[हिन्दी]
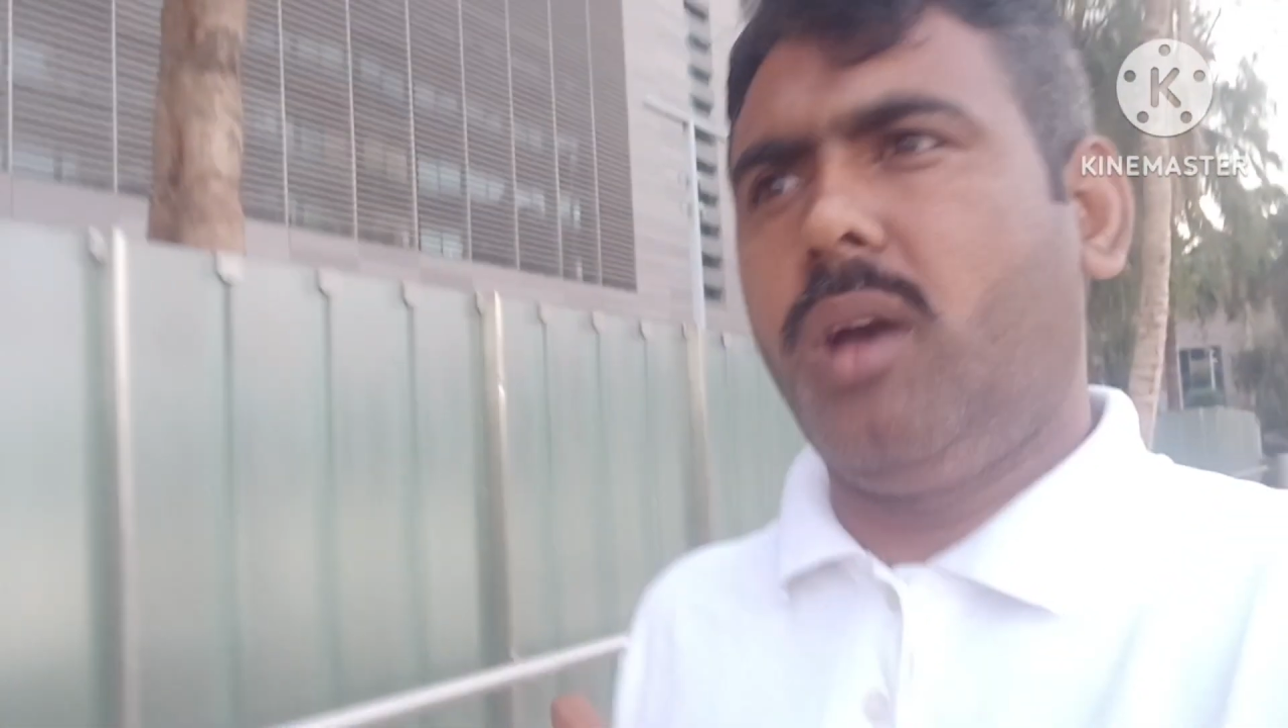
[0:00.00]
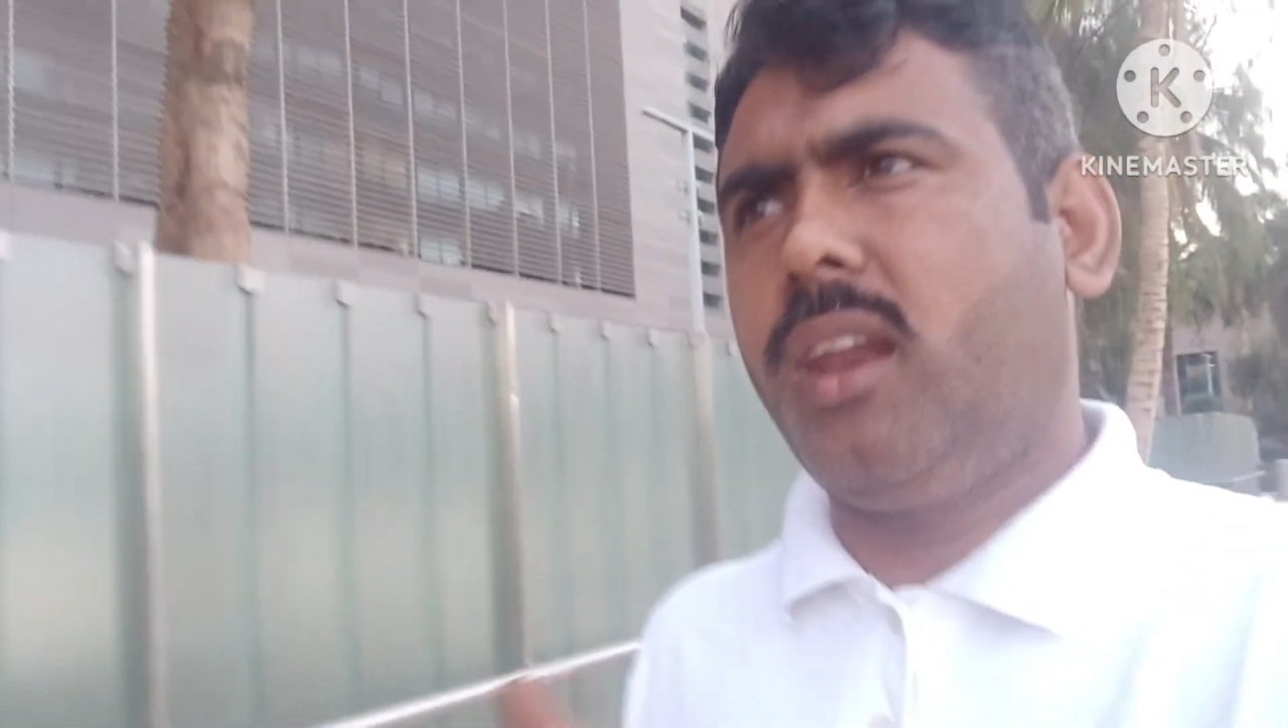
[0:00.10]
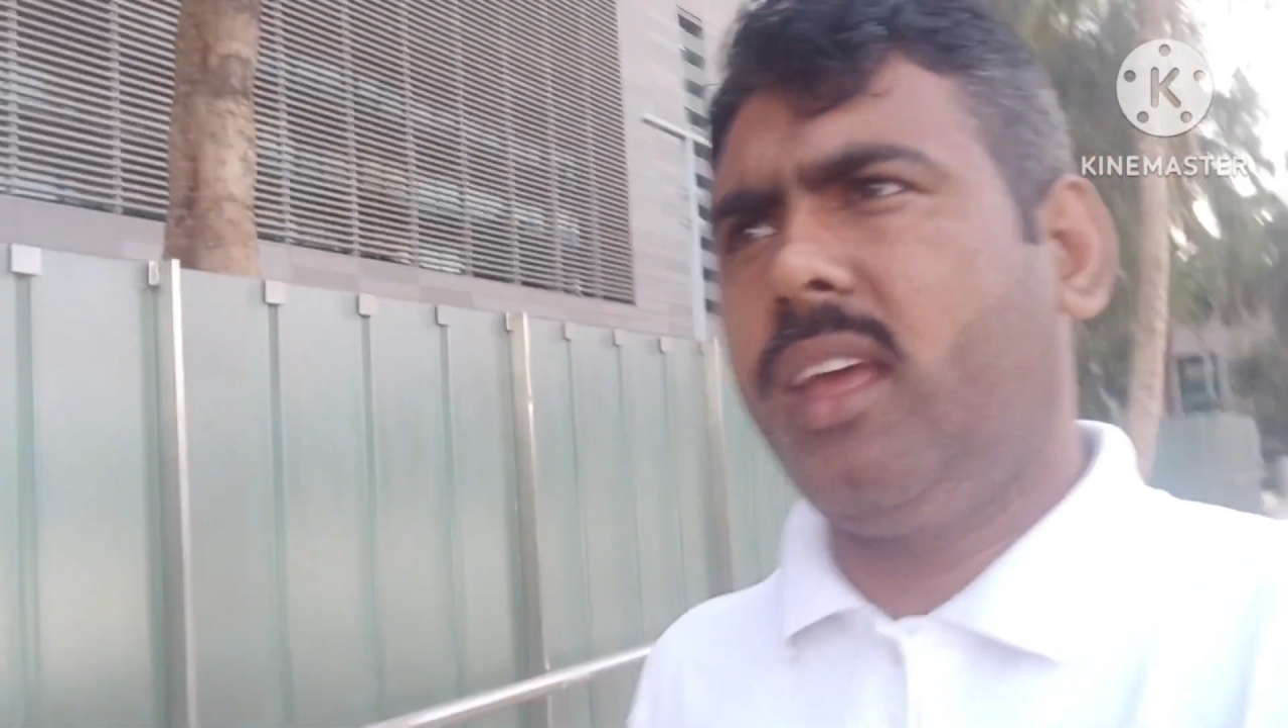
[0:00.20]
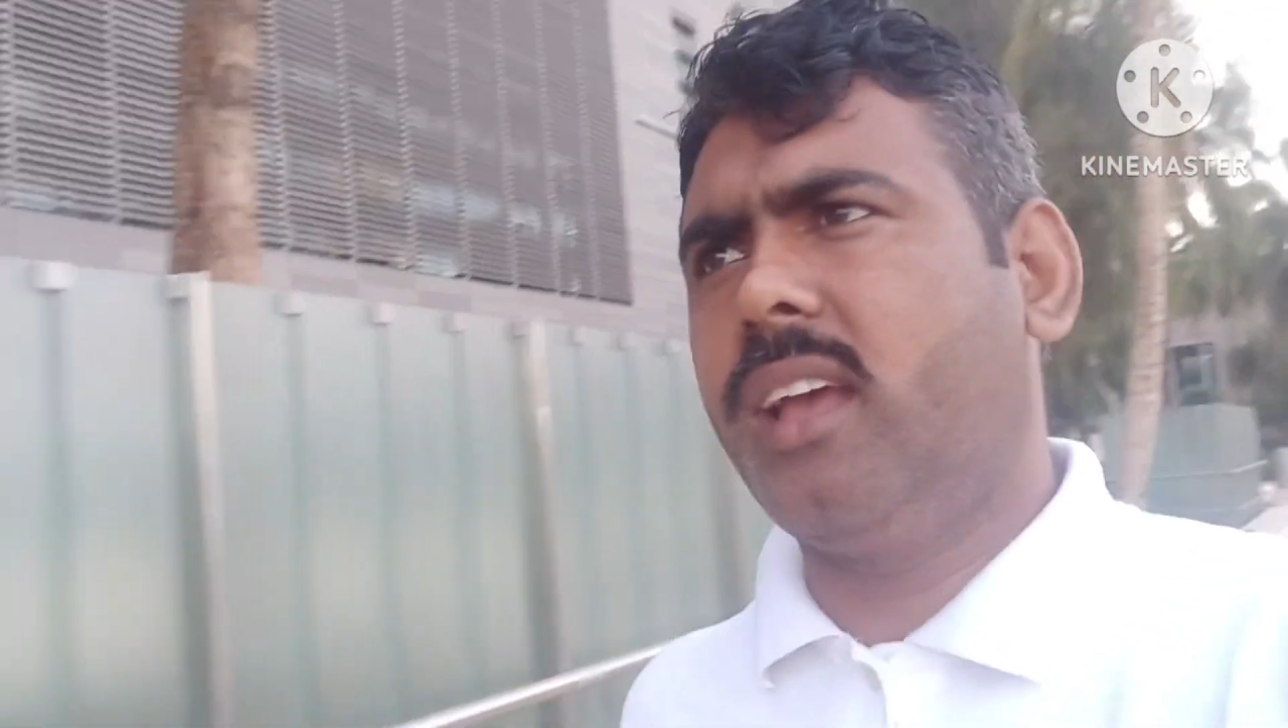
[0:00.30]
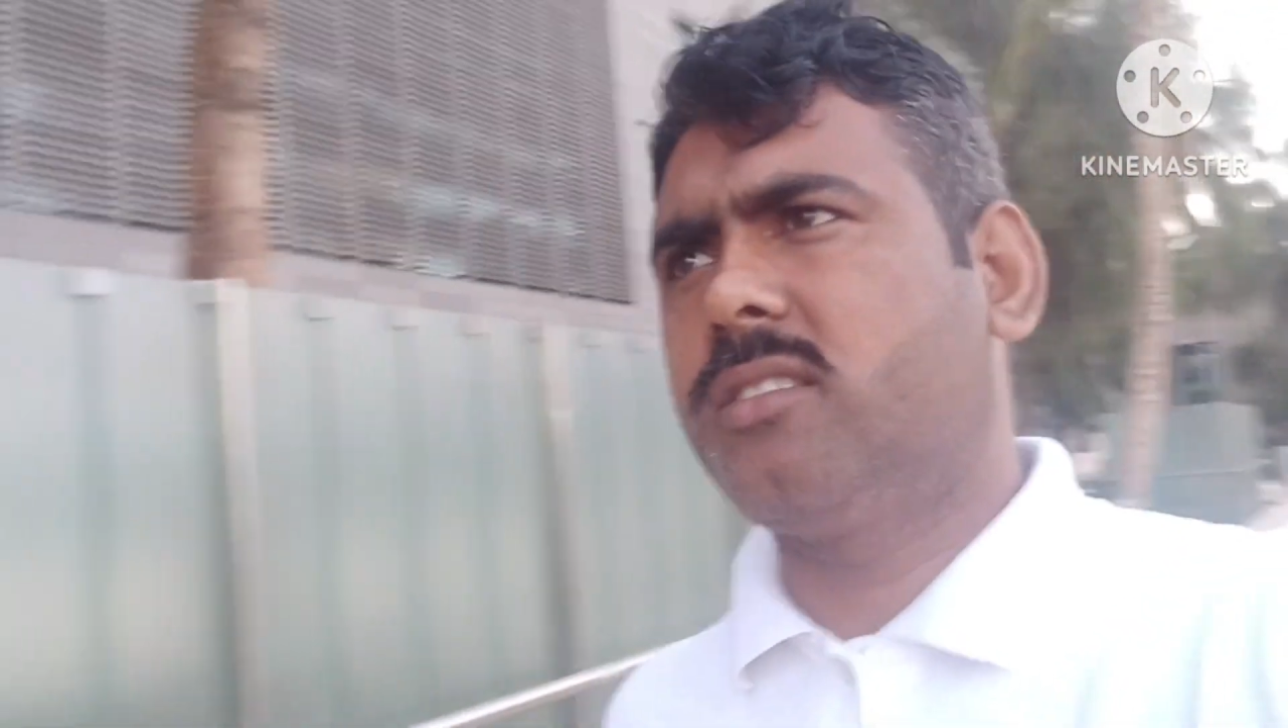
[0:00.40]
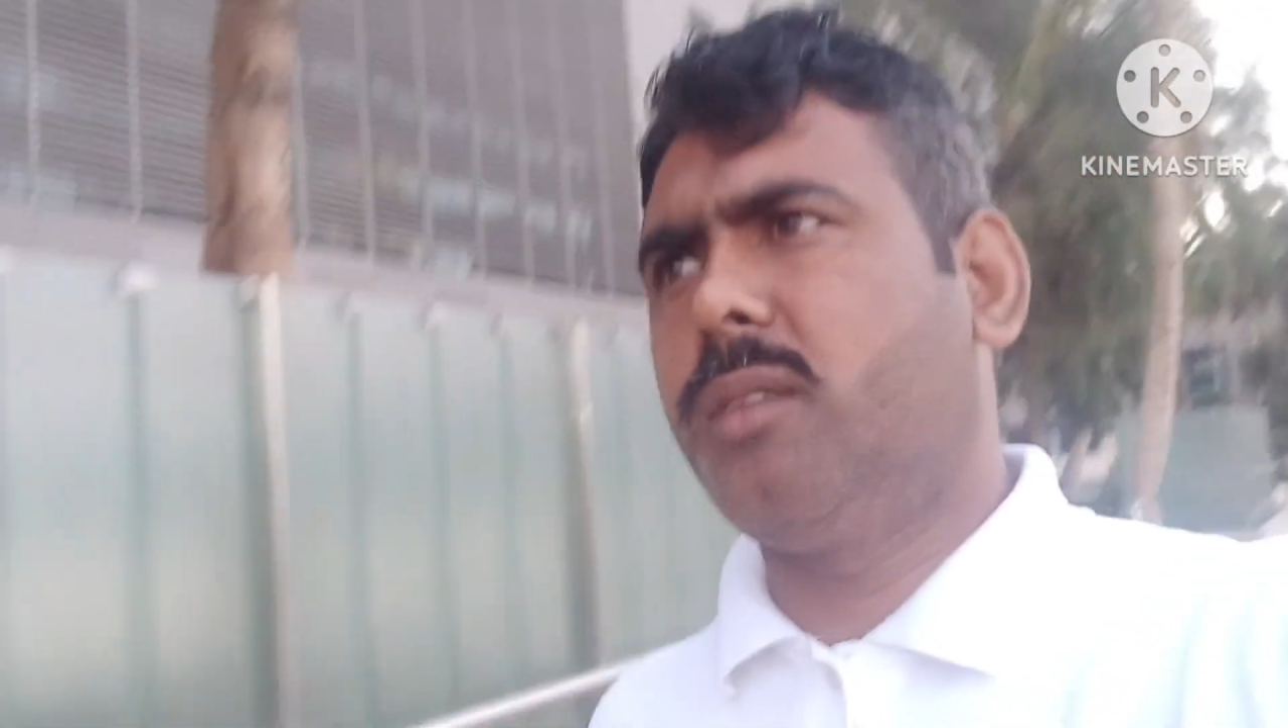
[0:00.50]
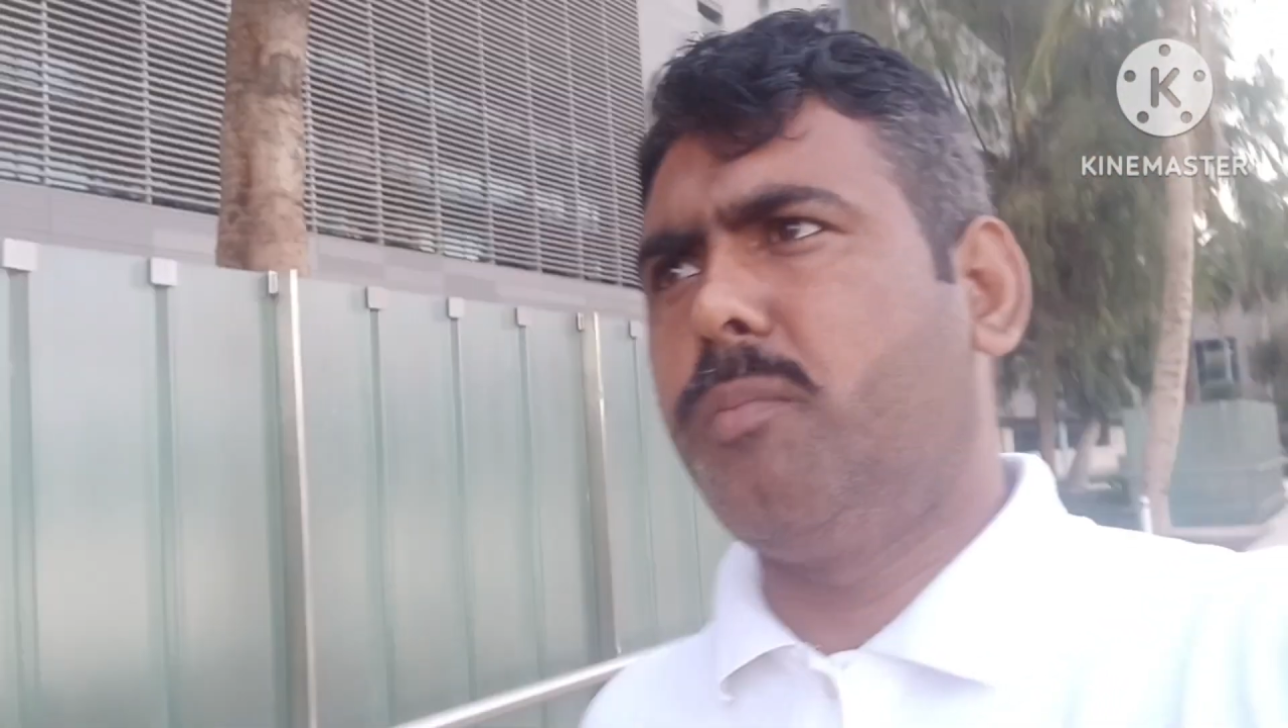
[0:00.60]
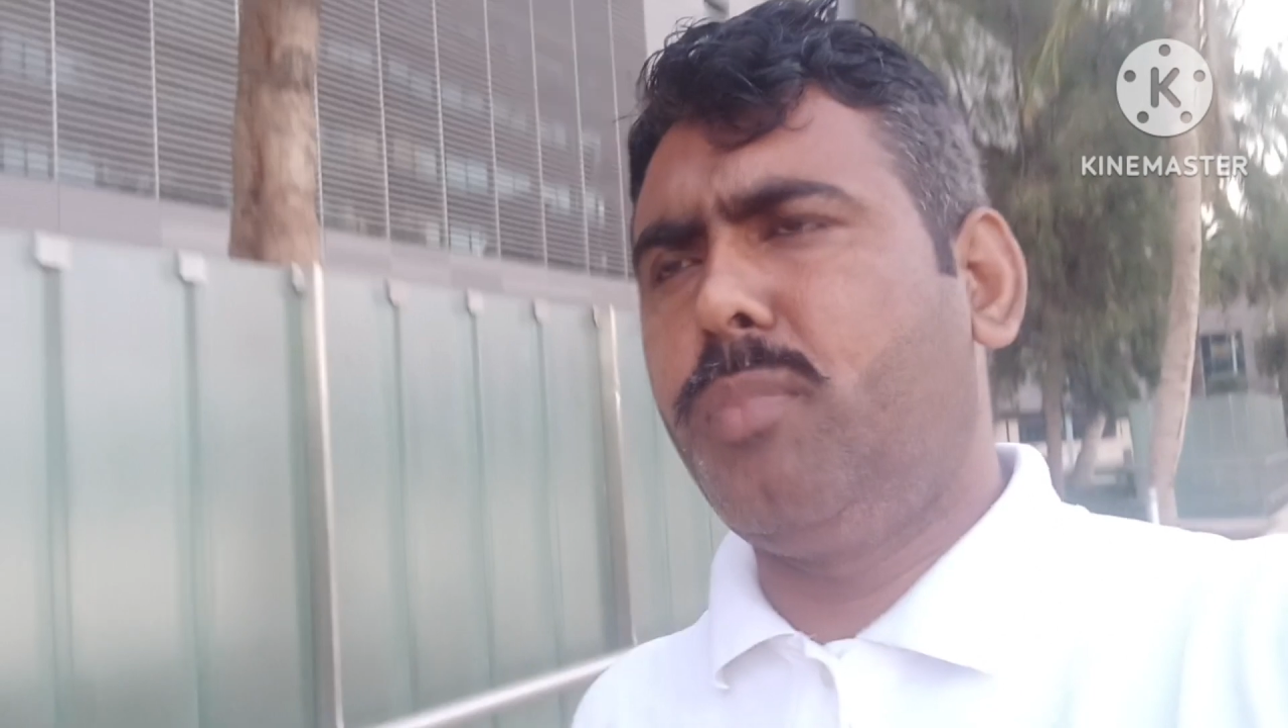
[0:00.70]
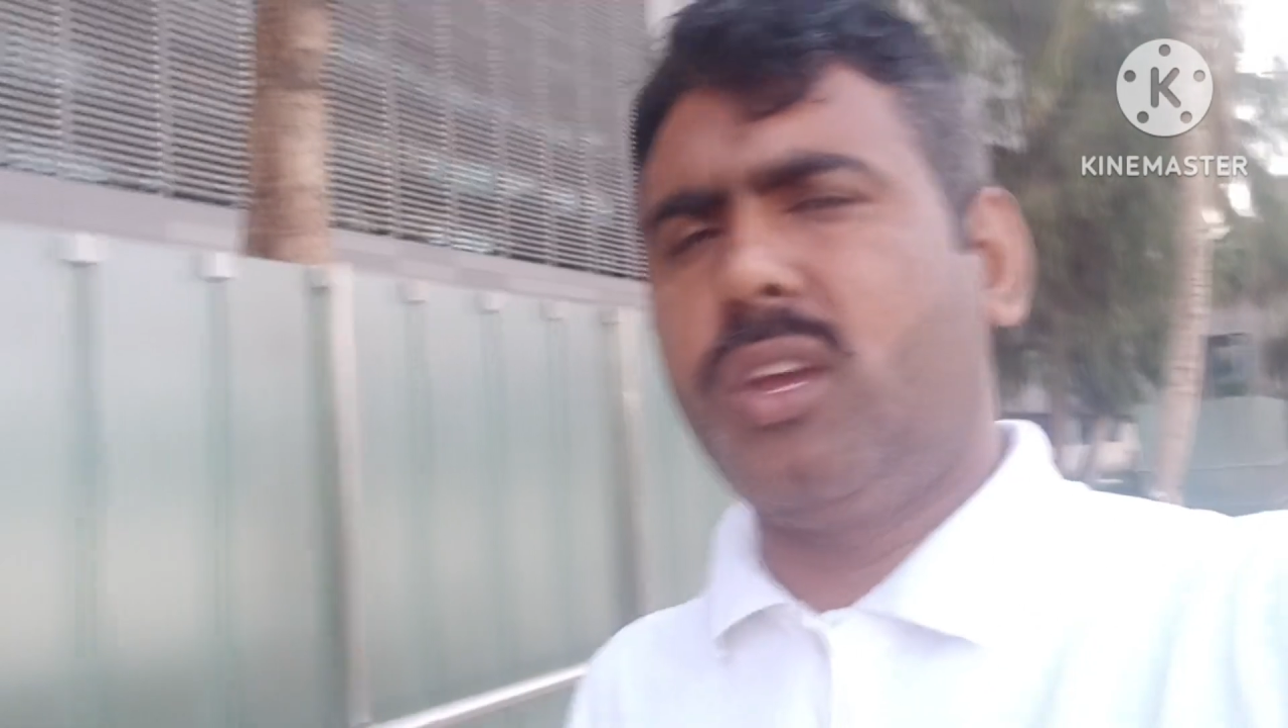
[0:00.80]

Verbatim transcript: मैंने ऐसे